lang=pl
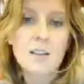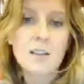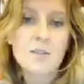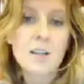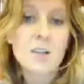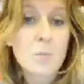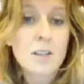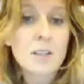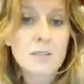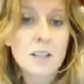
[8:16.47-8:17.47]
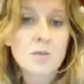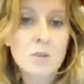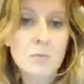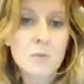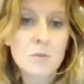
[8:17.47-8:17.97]
e, czy agropaliwa,
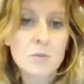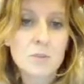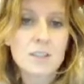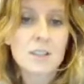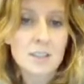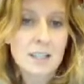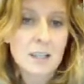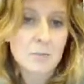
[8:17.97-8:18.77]
które mają służyć nie